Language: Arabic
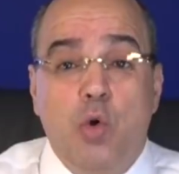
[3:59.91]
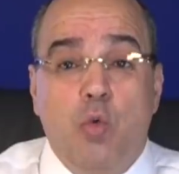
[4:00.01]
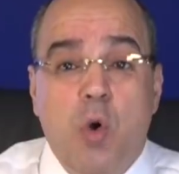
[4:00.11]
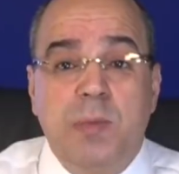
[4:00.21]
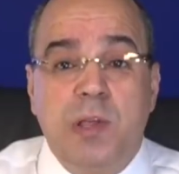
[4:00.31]

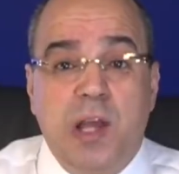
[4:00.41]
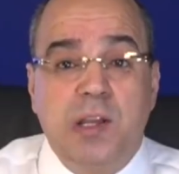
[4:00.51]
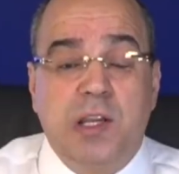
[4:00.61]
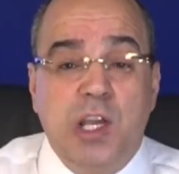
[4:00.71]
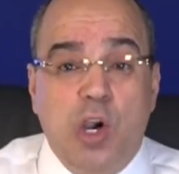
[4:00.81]

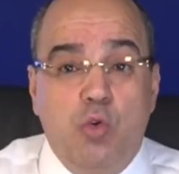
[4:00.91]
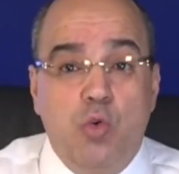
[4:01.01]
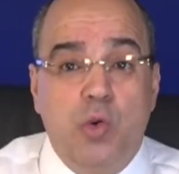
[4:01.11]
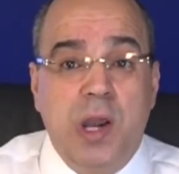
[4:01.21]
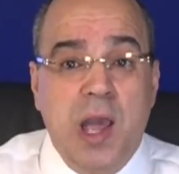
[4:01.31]
وبذلك
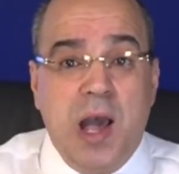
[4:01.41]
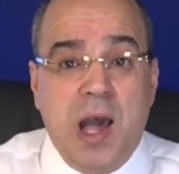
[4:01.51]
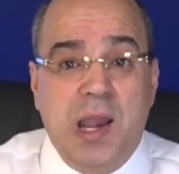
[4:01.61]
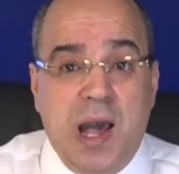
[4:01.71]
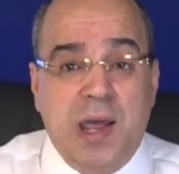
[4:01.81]
يكون
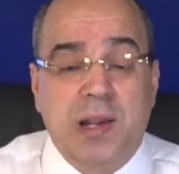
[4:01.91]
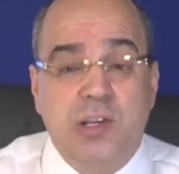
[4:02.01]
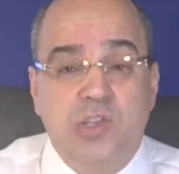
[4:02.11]
الحراك